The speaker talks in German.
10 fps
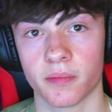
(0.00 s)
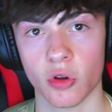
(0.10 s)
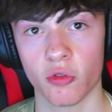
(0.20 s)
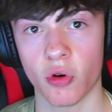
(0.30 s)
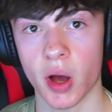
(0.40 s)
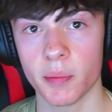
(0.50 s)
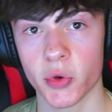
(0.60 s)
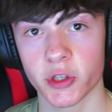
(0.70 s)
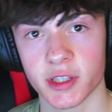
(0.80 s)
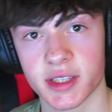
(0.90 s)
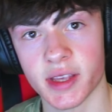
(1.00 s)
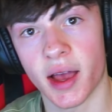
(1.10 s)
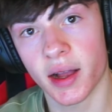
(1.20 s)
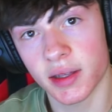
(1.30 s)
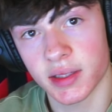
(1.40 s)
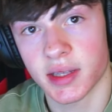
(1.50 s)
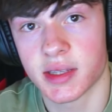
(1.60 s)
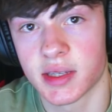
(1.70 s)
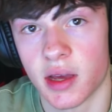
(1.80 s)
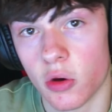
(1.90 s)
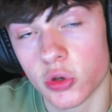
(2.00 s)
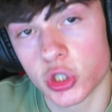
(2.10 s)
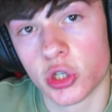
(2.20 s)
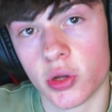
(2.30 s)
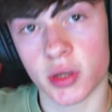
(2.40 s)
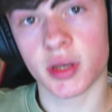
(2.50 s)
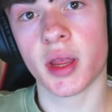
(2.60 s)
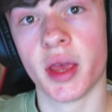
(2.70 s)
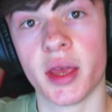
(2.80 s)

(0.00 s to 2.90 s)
Noch vorab möchte ich sagen, dass ich auch schon